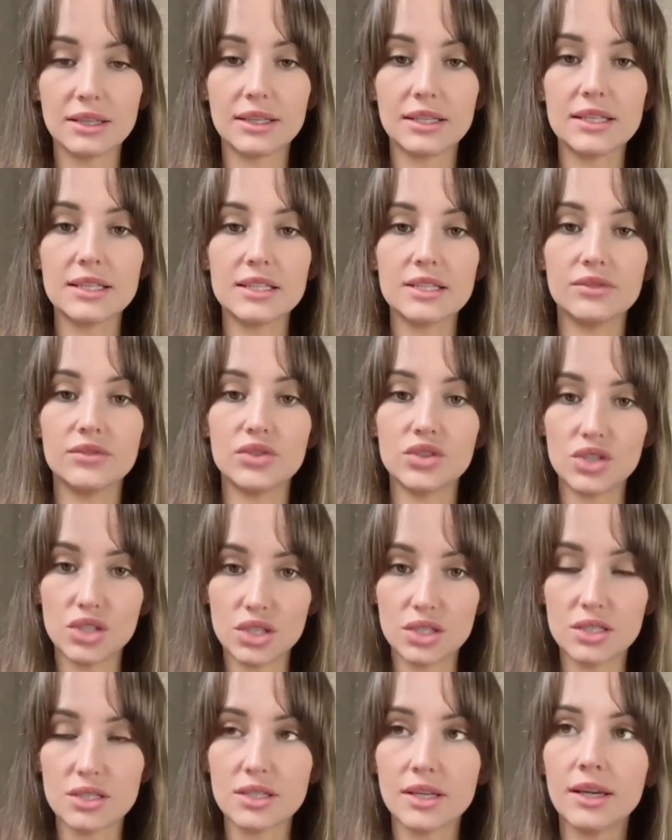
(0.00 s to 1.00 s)

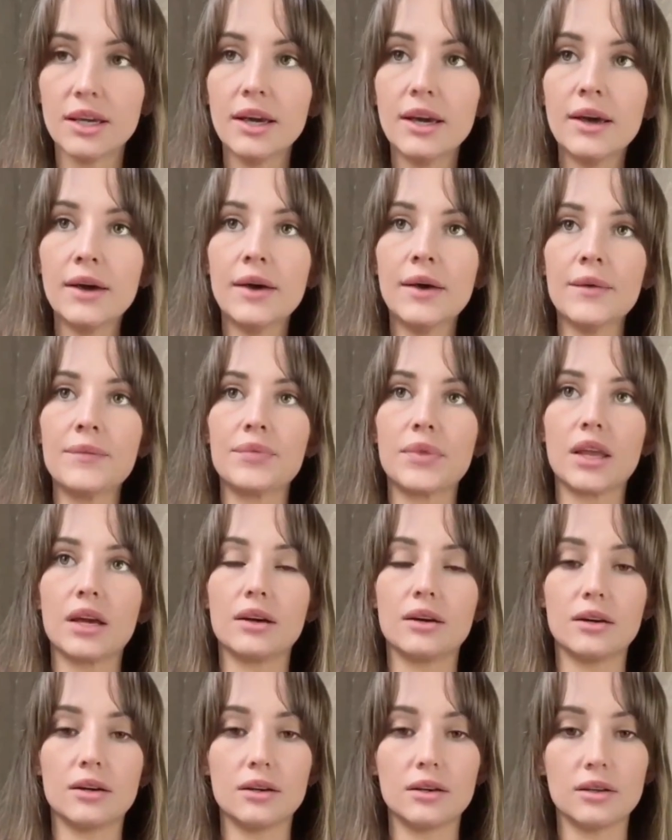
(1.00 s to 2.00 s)
танцовщицы,
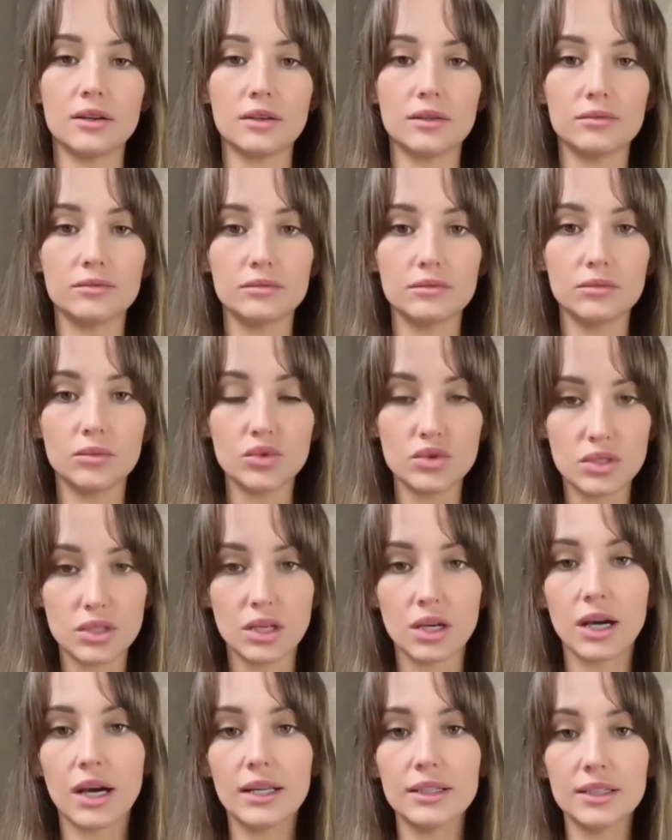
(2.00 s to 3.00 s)
Э,
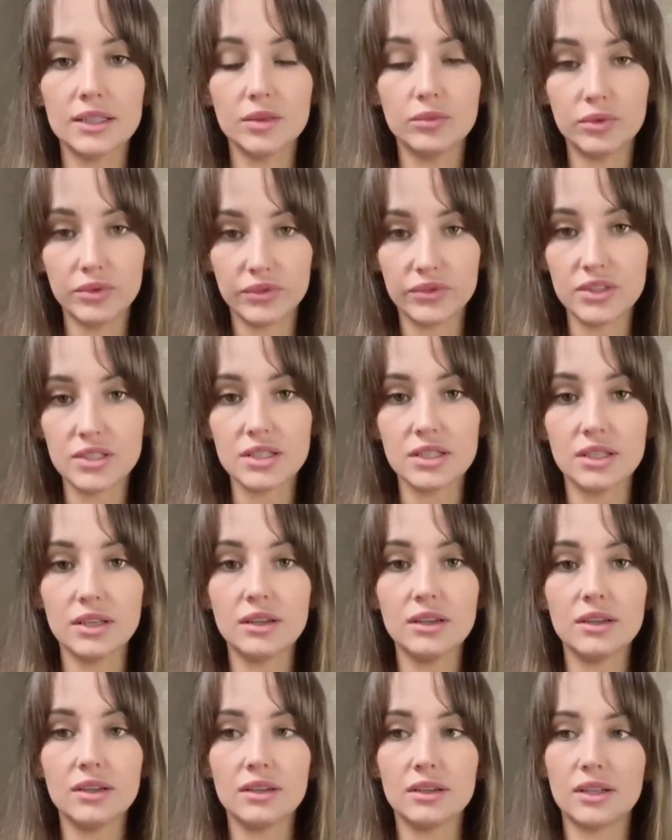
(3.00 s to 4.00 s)
музыканты,
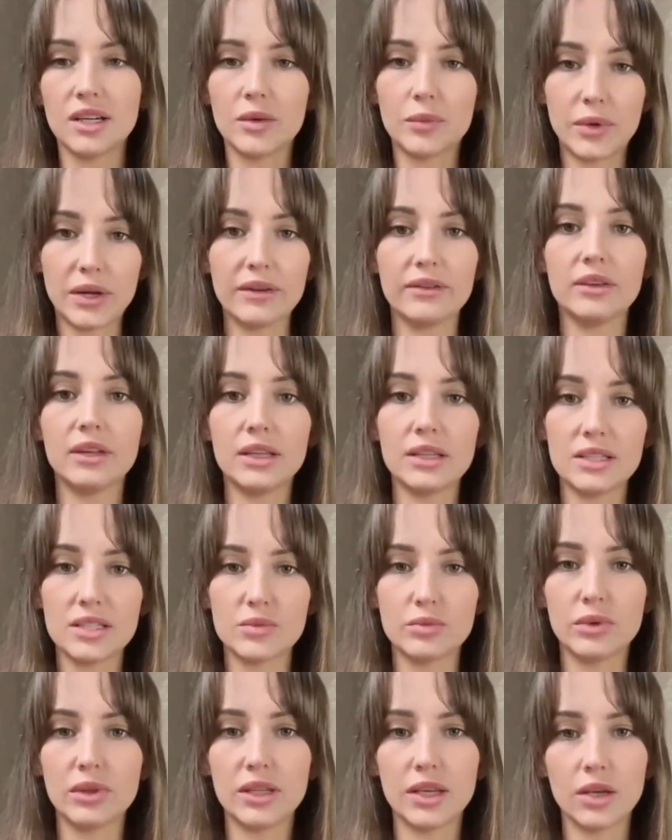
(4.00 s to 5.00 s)
певцы, э, как правило, они
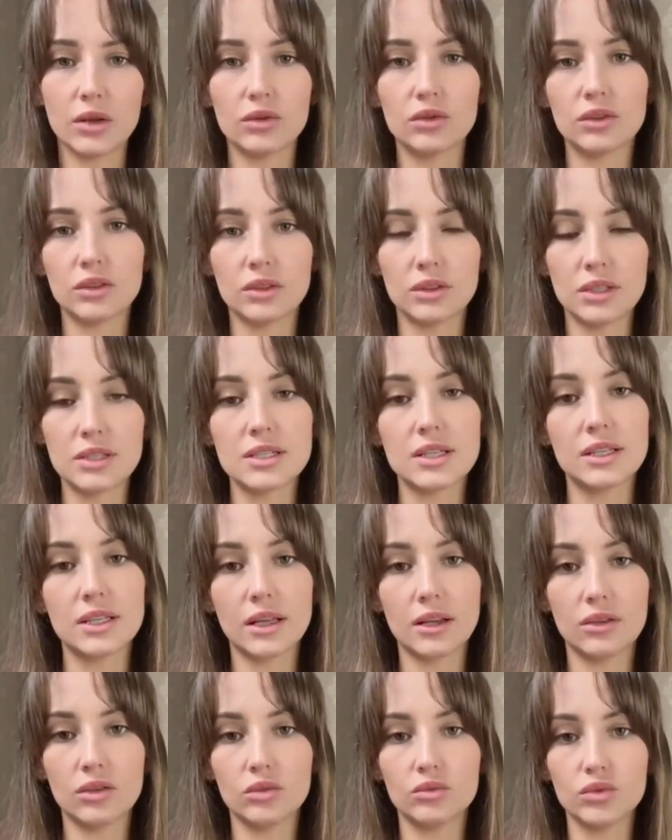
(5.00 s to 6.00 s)
исполняют э,
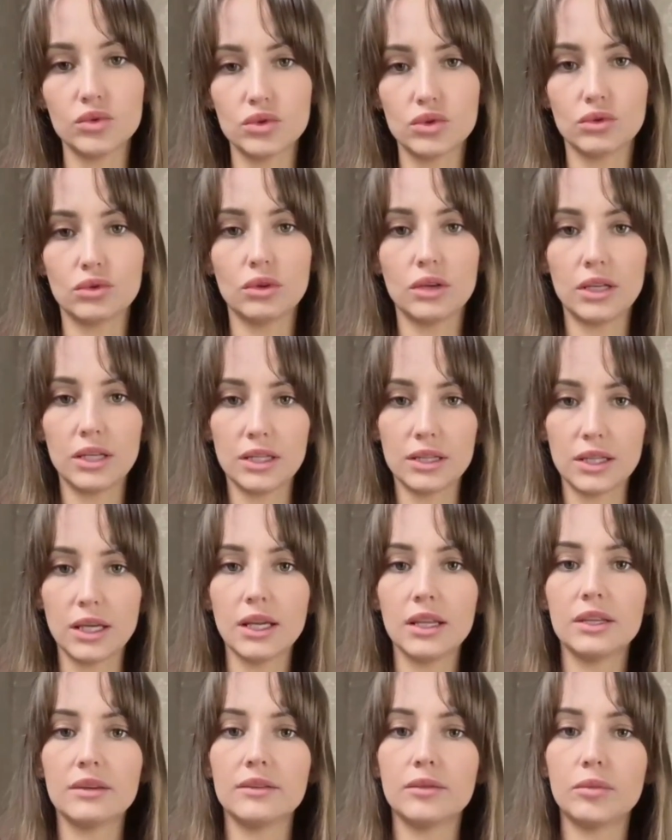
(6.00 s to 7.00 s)
национальную музыку
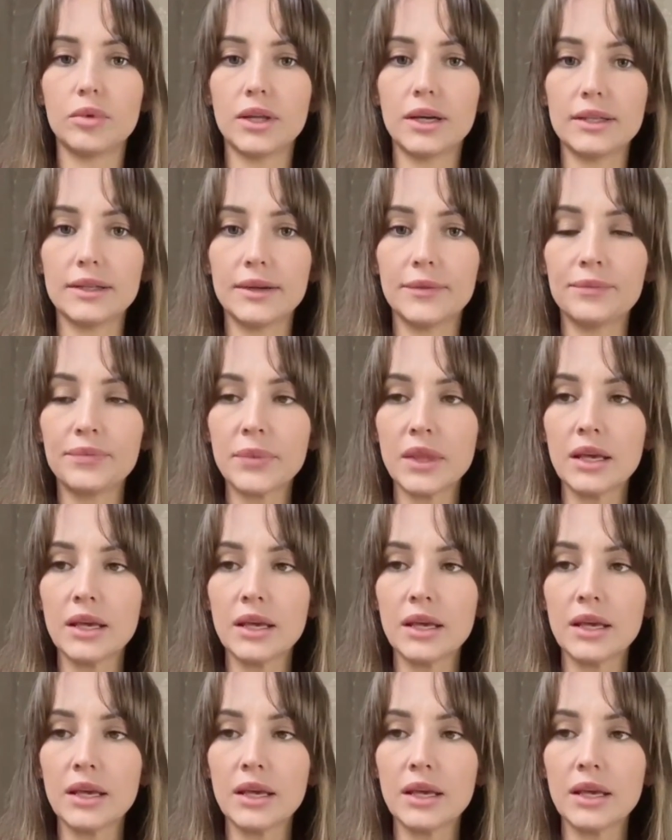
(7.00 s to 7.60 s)
ориентального плана,